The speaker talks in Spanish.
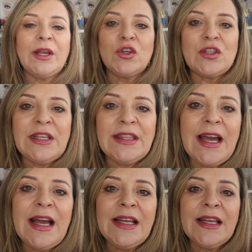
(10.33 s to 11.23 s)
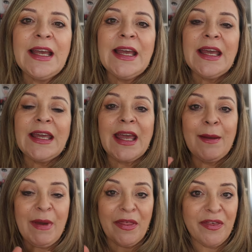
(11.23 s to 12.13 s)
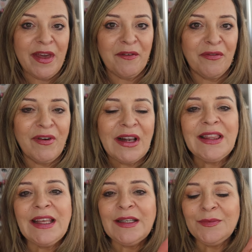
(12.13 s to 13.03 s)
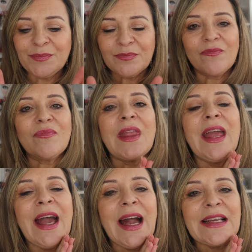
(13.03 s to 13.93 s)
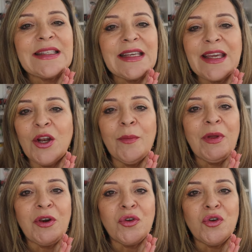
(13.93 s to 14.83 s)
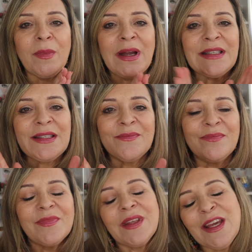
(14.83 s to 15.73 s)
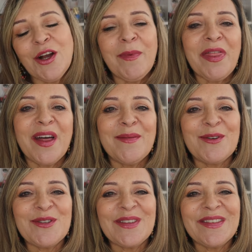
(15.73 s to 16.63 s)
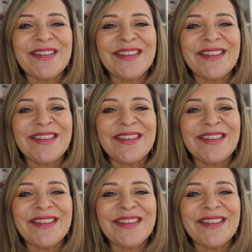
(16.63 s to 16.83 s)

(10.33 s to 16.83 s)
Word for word: de cositas que me hacían falta, así que no me enrollo más y comenzamos.